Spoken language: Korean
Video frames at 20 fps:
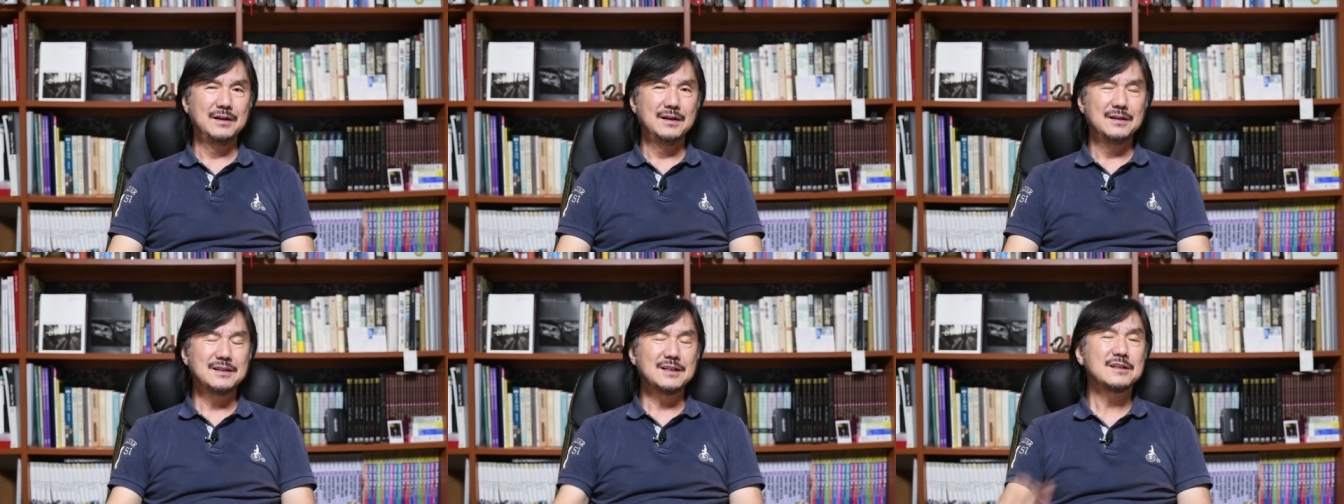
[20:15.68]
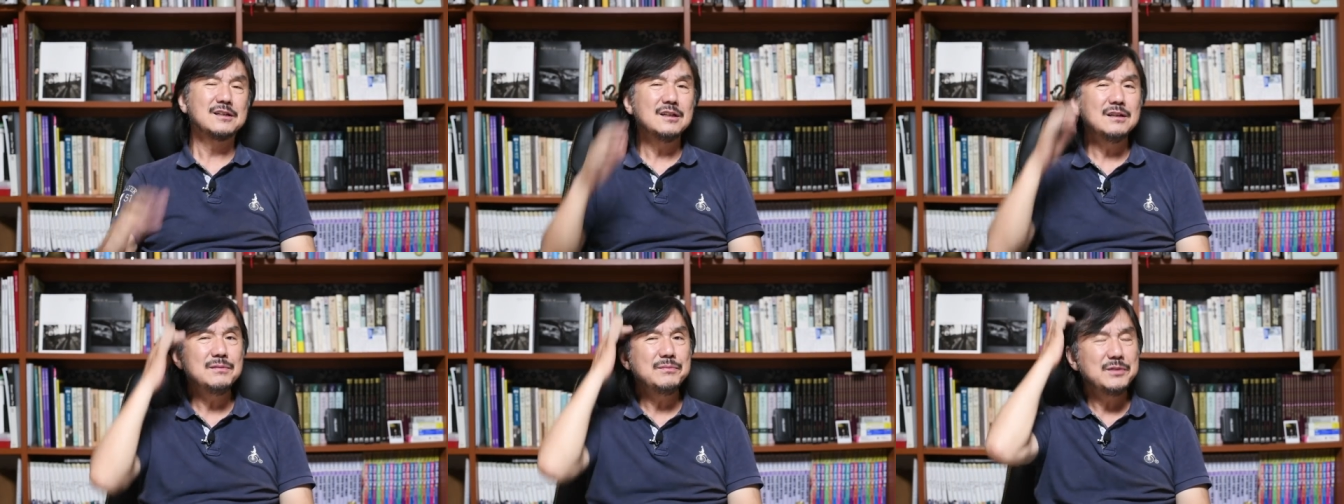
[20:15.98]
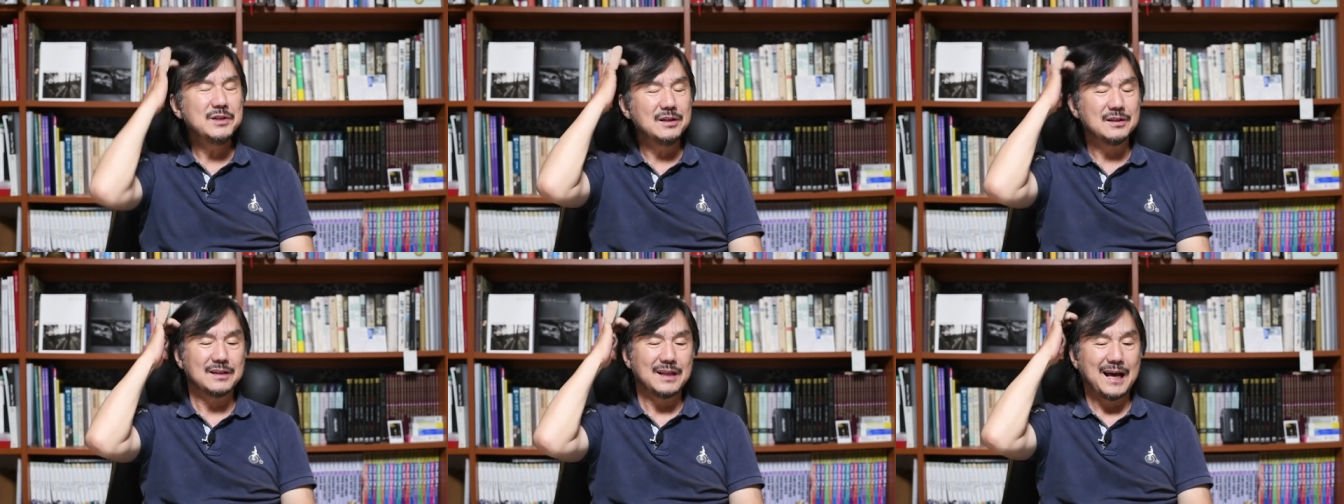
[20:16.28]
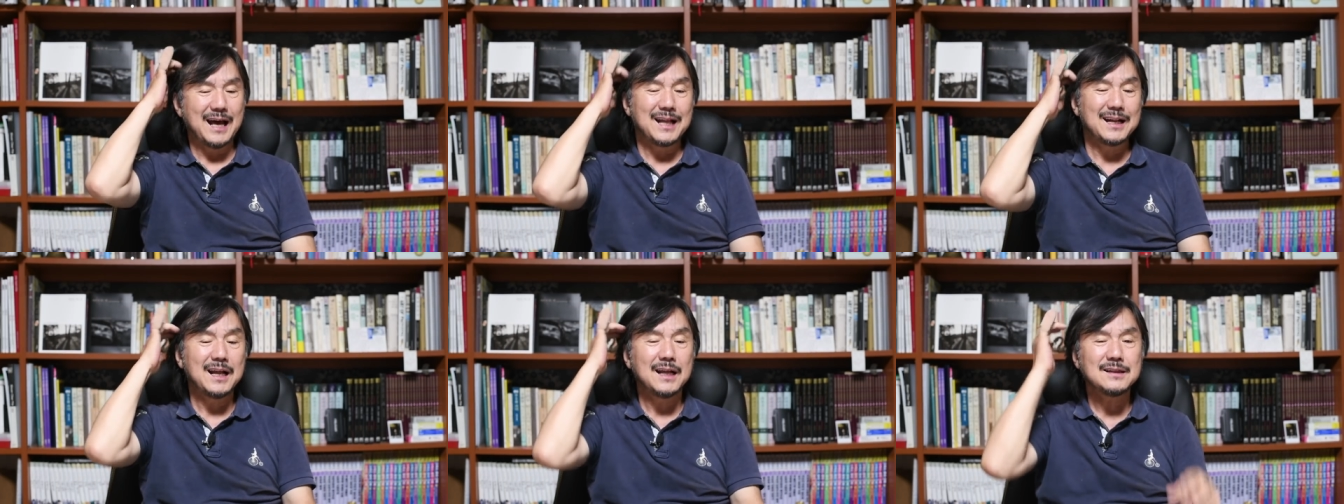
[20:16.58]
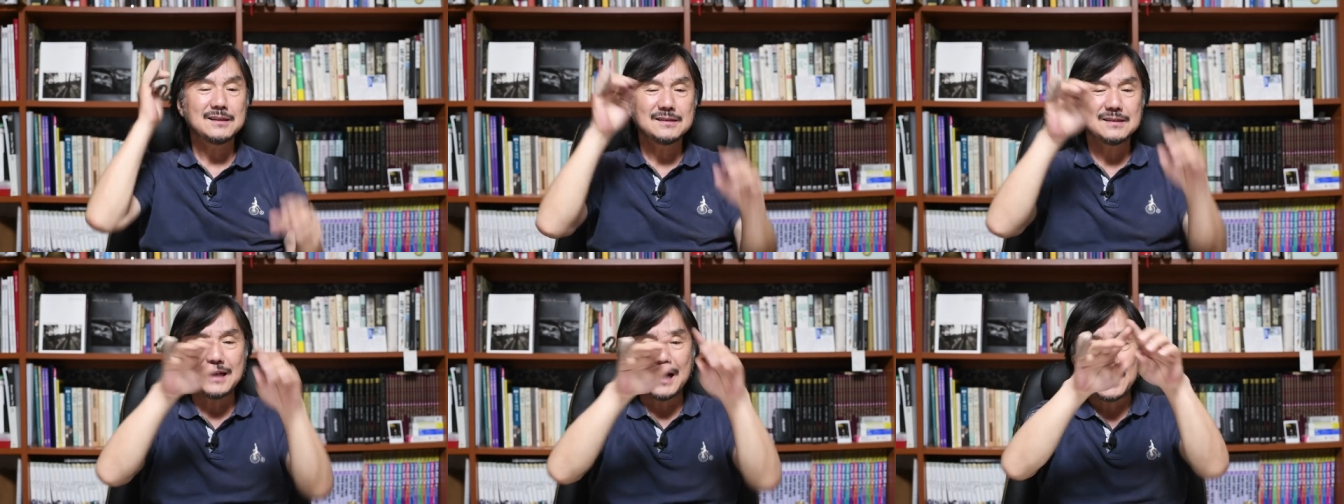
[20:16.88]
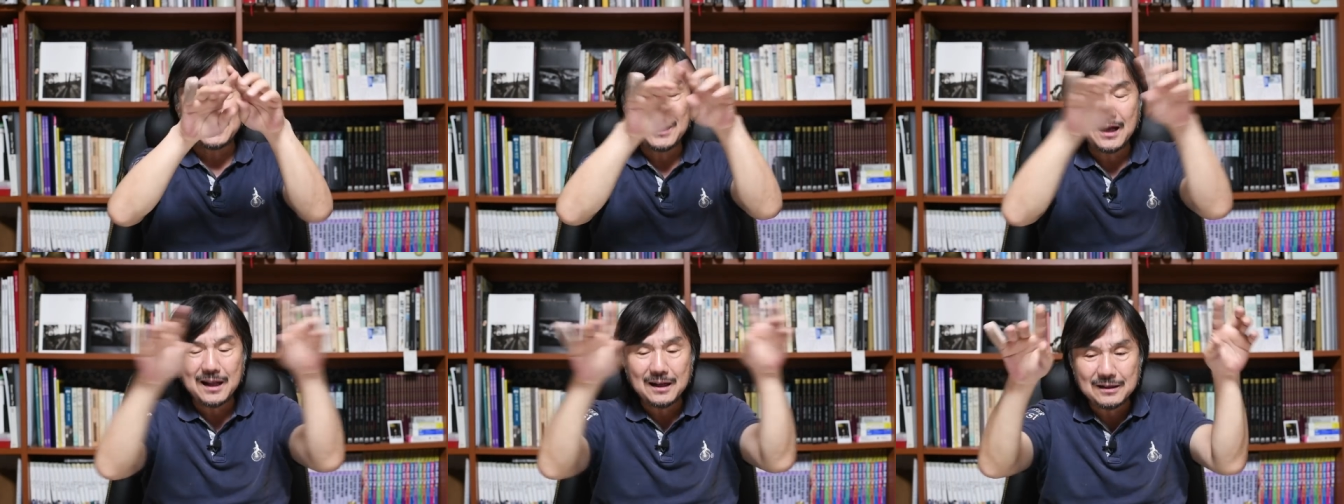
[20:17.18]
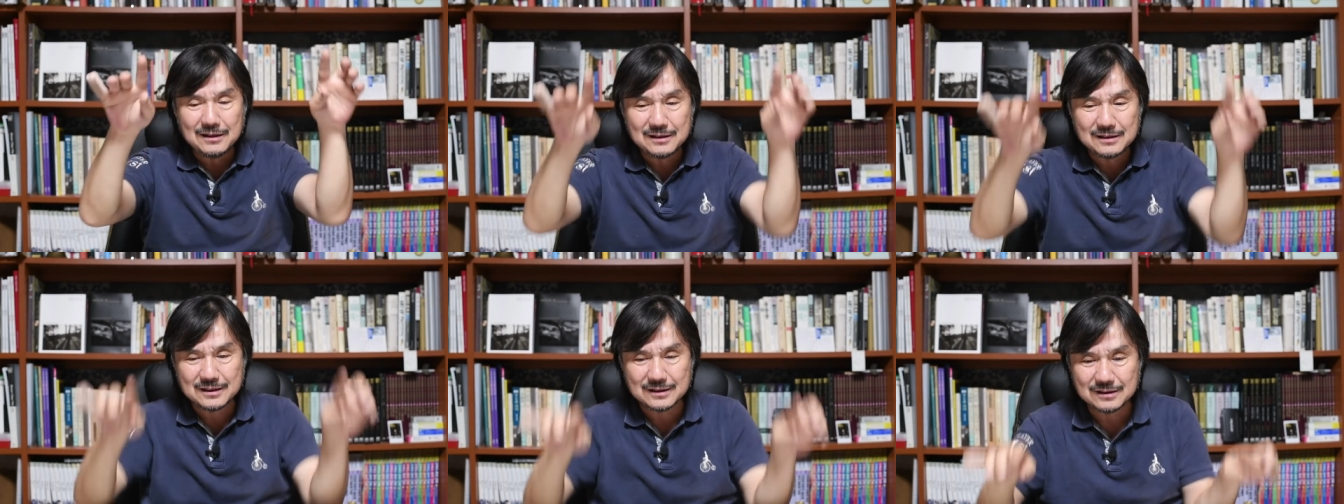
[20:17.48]
자 그러면 하나
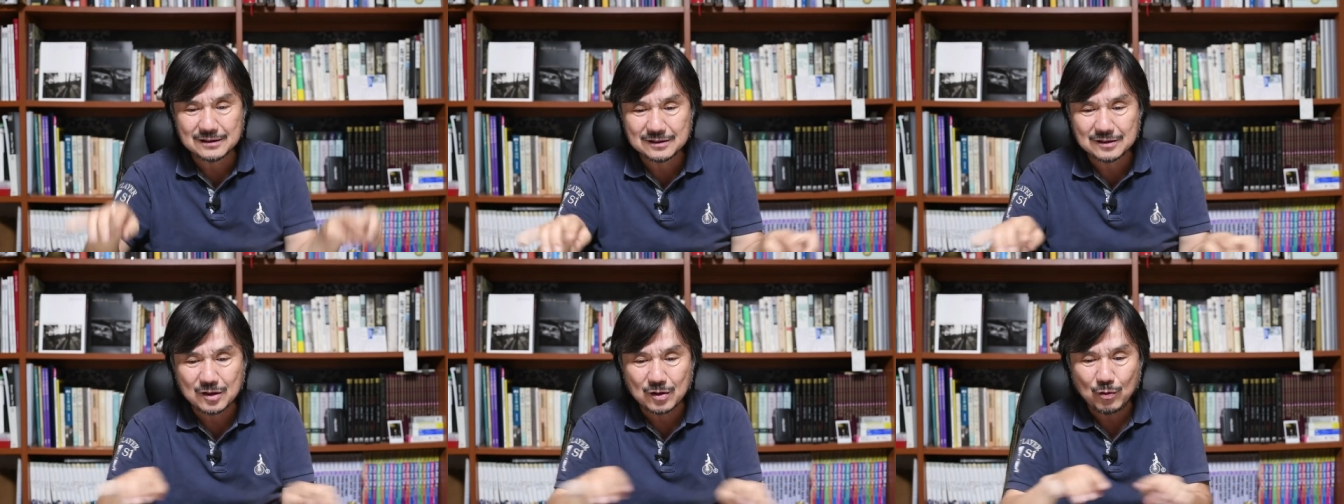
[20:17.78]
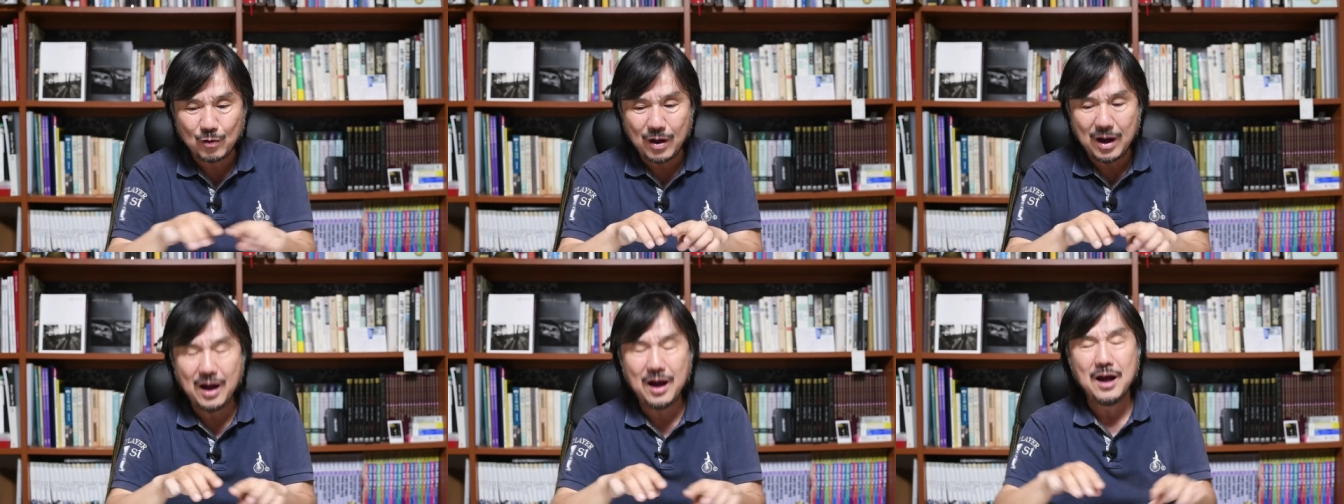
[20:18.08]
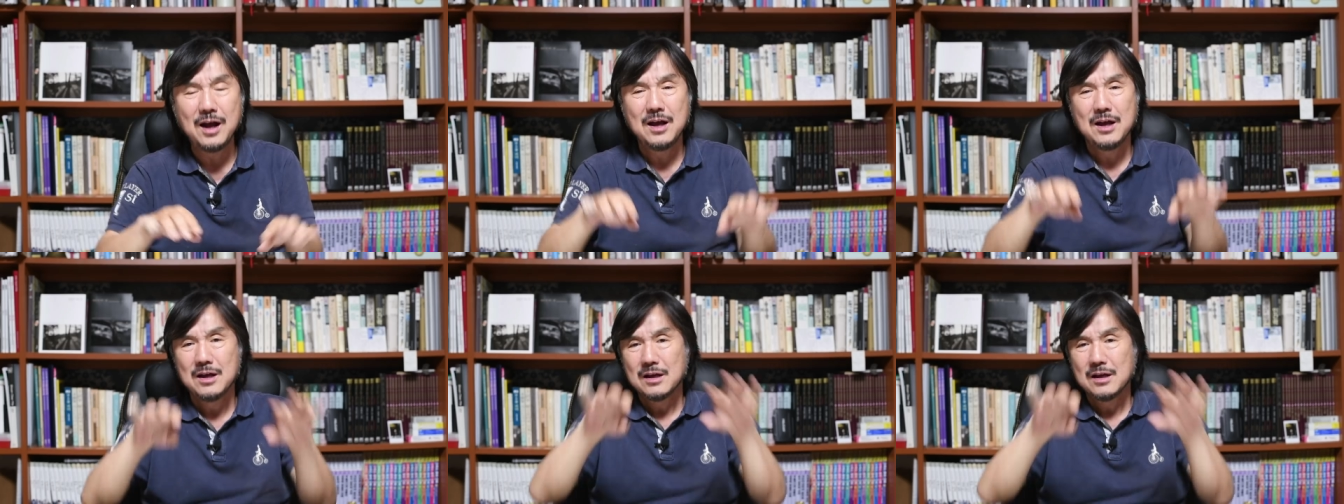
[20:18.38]
하나를 찍은 것과